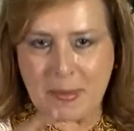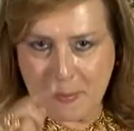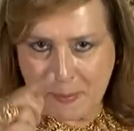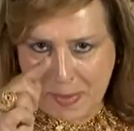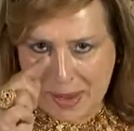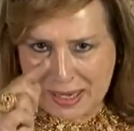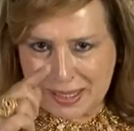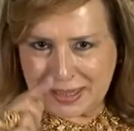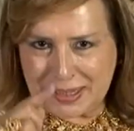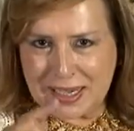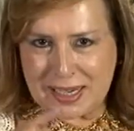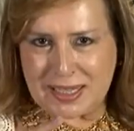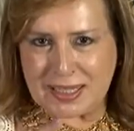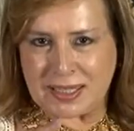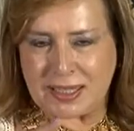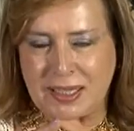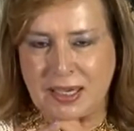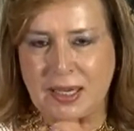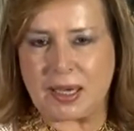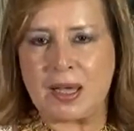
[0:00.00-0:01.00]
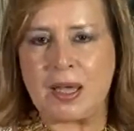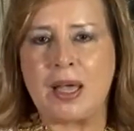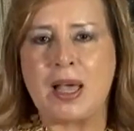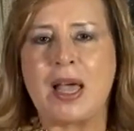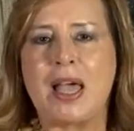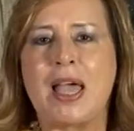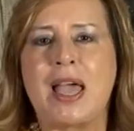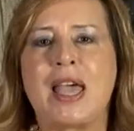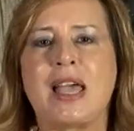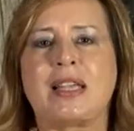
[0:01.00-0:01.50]
para trazer
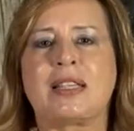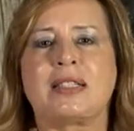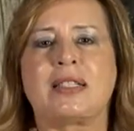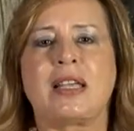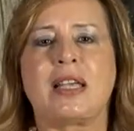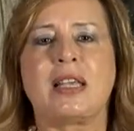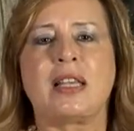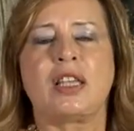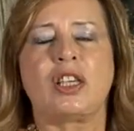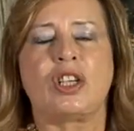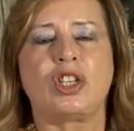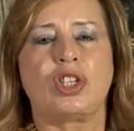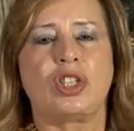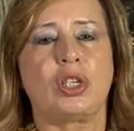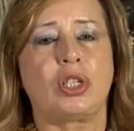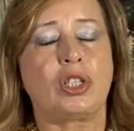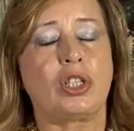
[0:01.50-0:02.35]
essa energia